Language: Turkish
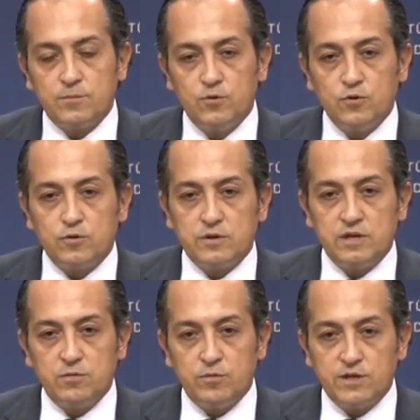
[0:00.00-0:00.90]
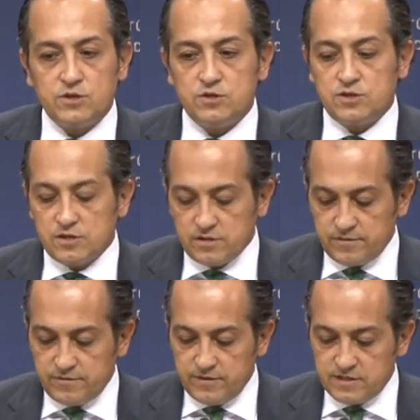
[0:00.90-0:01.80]
Bu 25. yıl
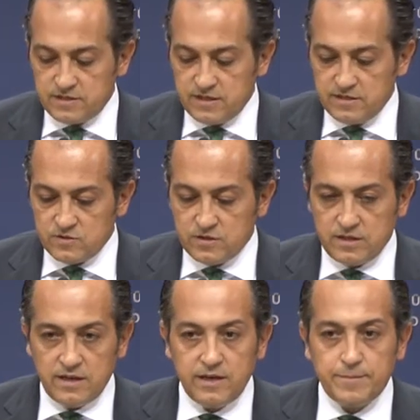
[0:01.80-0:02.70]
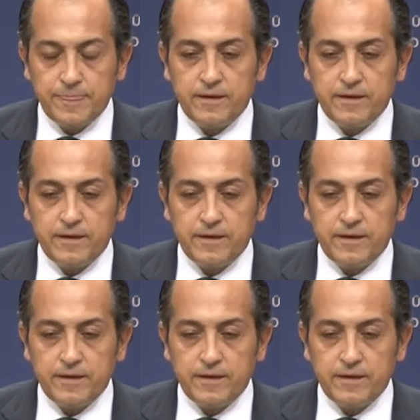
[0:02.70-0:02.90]
vesilesiyle